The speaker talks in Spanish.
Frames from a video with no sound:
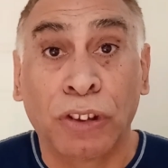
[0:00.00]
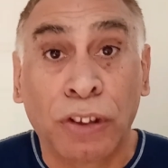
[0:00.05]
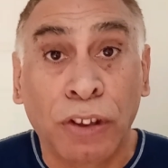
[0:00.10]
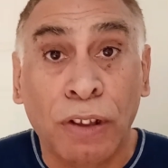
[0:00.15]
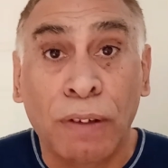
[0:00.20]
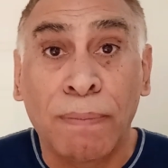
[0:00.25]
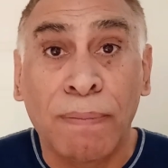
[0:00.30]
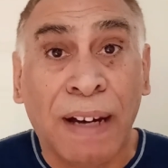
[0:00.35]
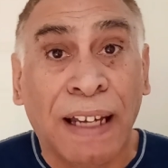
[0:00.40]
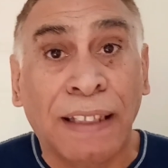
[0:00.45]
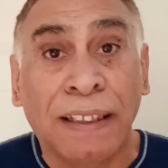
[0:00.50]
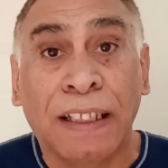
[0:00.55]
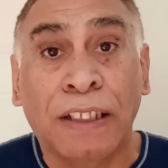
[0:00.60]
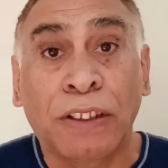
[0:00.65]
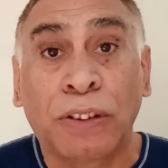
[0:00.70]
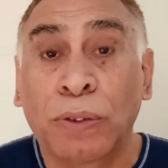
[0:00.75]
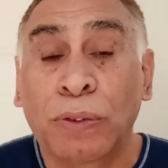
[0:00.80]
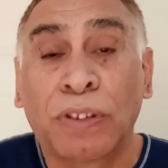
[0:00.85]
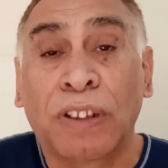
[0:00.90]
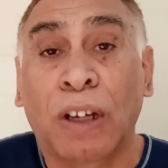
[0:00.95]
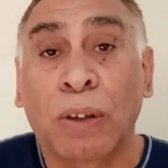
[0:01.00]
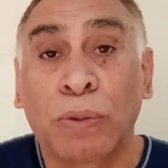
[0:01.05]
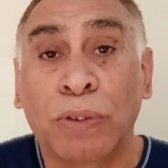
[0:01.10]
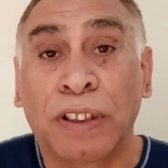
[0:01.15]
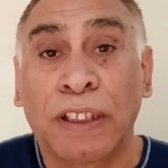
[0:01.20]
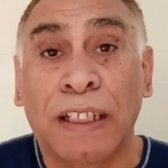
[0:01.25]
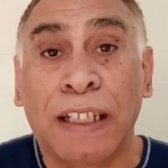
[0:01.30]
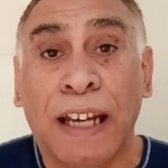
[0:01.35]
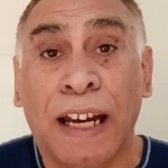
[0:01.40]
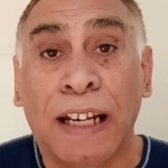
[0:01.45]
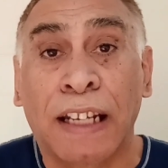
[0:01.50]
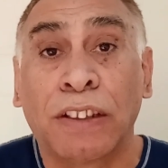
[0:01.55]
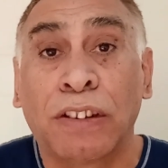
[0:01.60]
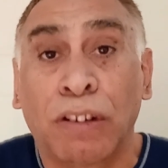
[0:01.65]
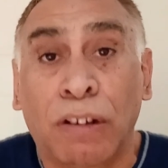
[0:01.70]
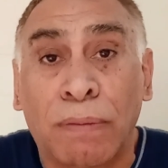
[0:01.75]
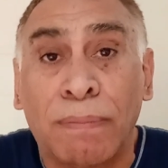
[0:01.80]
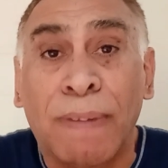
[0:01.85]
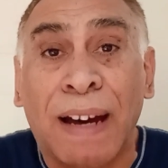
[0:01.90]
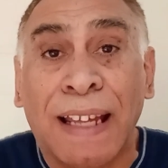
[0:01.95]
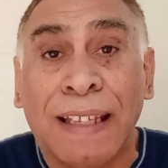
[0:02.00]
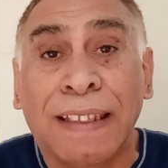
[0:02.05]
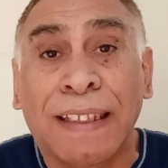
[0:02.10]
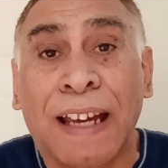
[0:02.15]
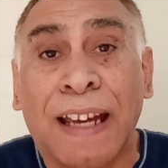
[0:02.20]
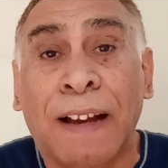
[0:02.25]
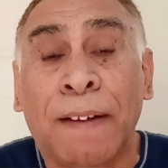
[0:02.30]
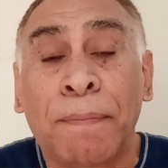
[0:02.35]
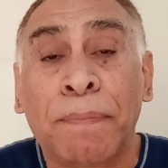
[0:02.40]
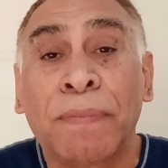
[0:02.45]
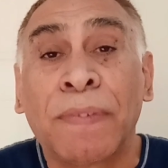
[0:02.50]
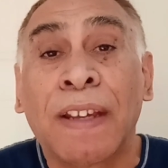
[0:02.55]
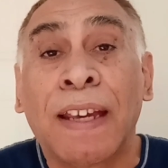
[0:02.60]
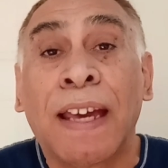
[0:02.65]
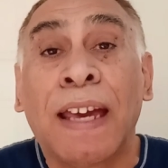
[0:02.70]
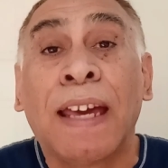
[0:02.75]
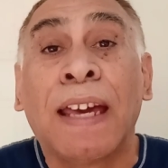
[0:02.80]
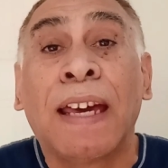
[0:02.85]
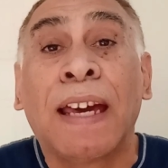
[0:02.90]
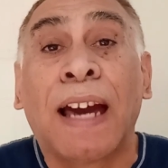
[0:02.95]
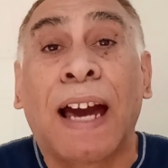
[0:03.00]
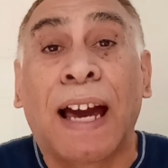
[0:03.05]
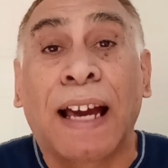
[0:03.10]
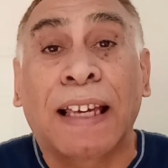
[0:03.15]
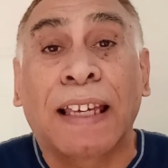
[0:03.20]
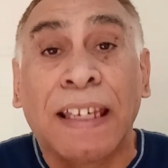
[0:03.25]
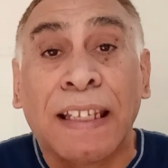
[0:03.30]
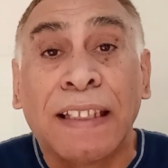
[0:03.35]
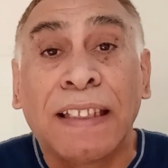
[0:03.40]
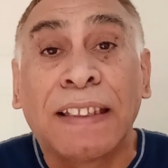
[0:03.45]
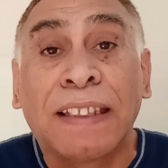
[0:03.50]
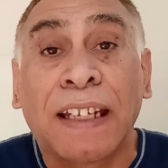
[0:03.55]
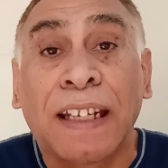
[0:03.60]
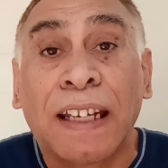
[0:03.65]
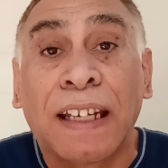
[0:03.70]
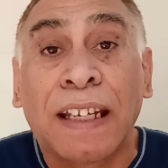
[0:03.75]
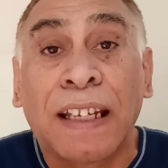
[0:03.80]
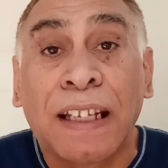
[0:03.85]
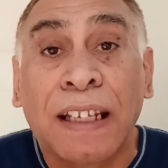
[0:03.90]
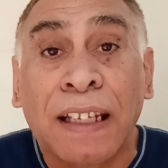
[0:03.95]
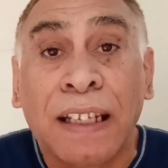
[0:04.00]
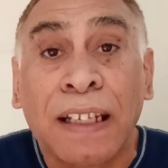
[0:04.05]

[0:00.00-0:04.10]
Dios manda a sus auxiliares, Dios manda a quien te